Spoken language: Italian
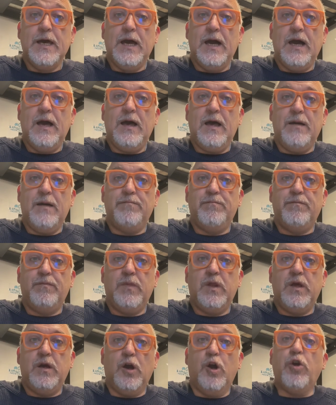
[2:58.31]
a
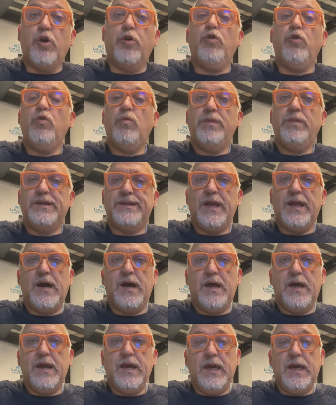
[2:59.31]
eh,
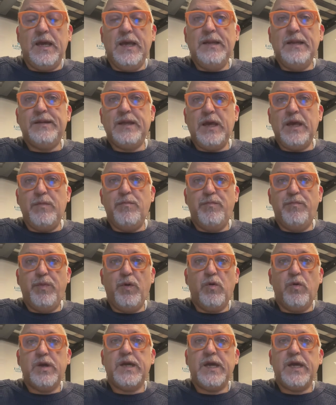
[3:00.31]
cronometrare il tempo